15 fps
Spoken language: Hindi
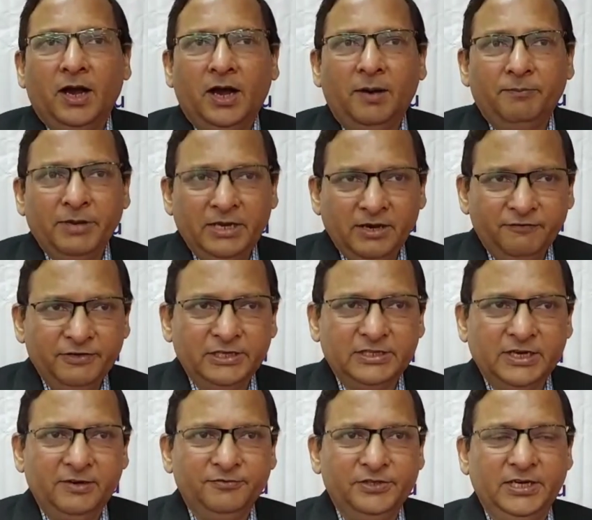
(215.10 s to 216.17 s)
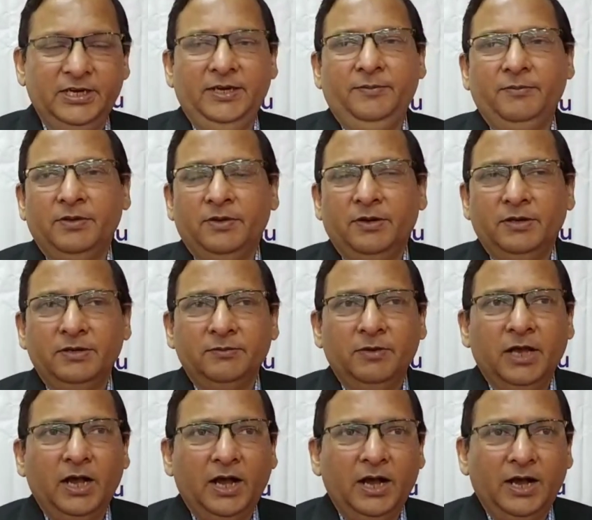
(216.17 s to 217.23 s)
पीएफ की तरफ से
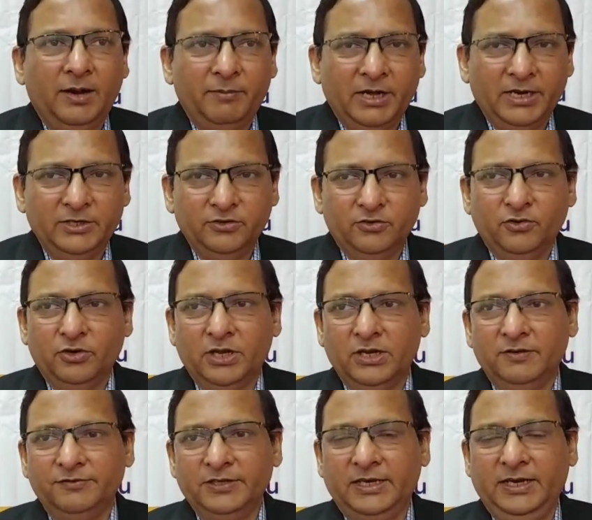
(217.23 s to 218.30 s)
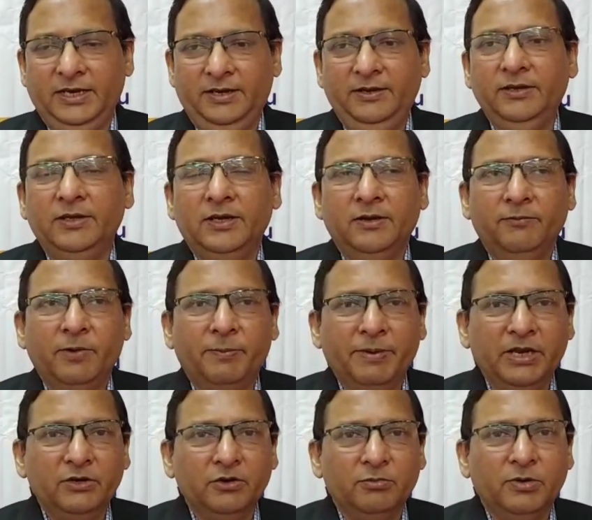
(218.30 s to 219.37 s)
आ, हमारे जो नोडल अफसर हैं
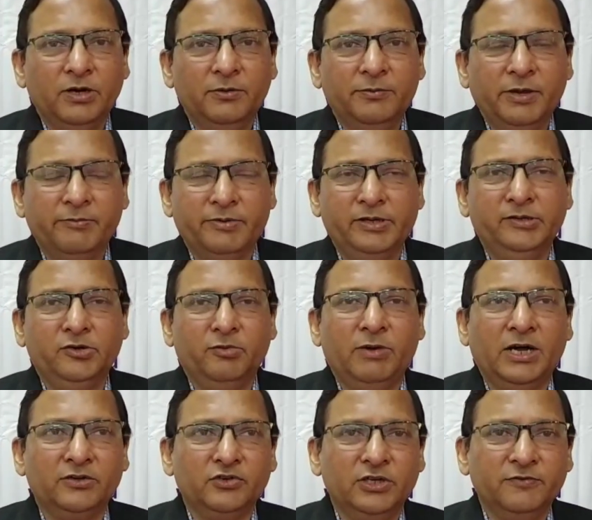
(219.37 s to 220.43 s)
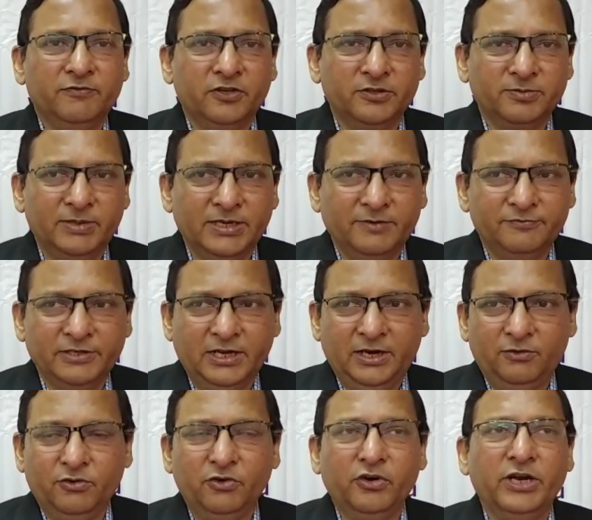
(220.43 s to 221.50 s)
विपिन कुमार विपिन कुमार जो इन्फोर्समेंट अफसर
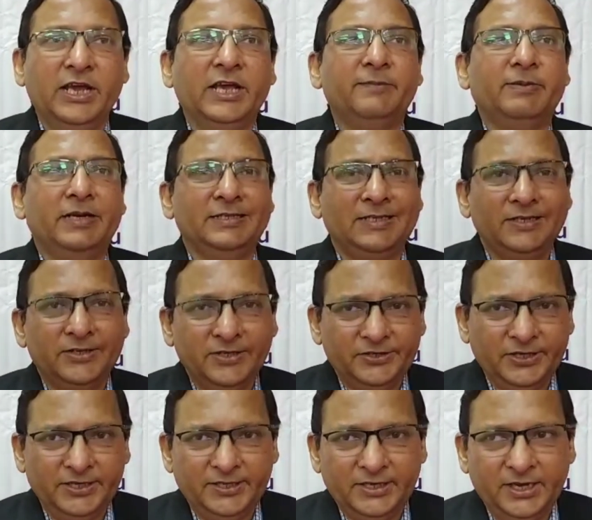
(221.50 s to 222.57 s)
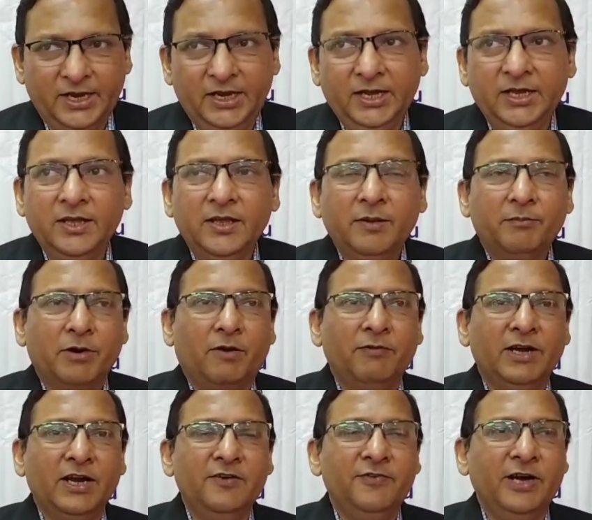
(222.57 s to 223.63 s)
हैं उन्होंने एक प्रेजेंटेशन दिया
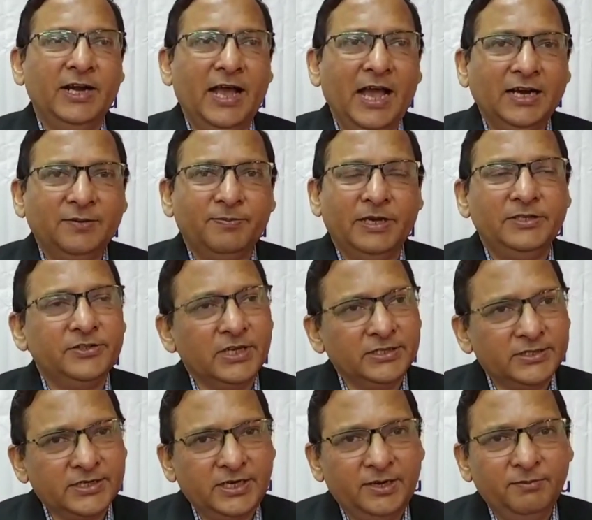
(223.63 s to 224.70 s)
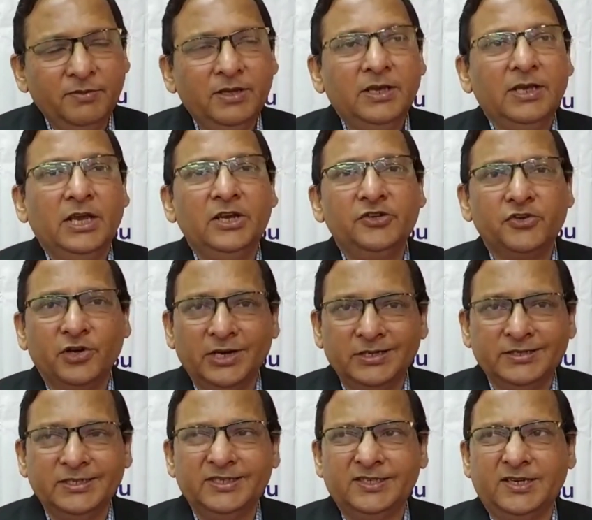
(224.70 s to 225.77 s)
प्रोविडेंट फंड एक्ट पेंशन स्कीम
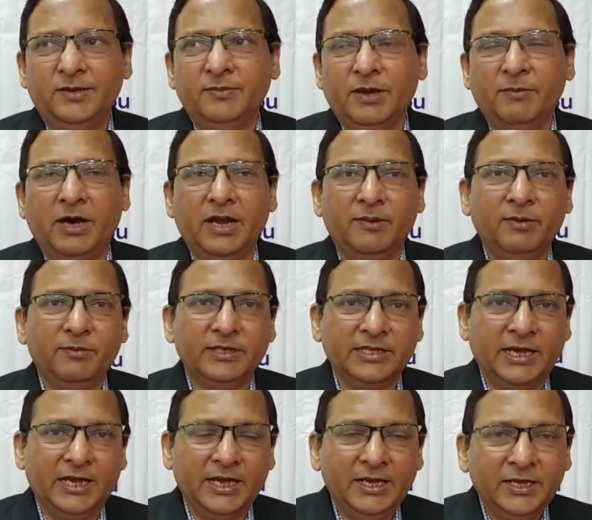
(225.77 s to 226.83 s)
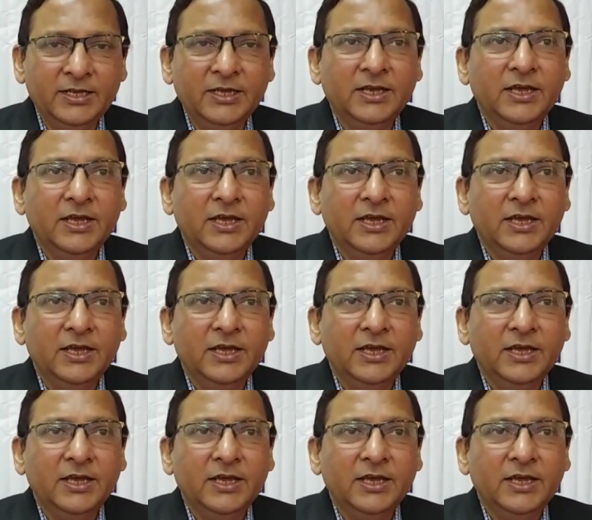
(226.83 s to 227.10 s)
इंश्योरेंस स्कीम के बारे में बताया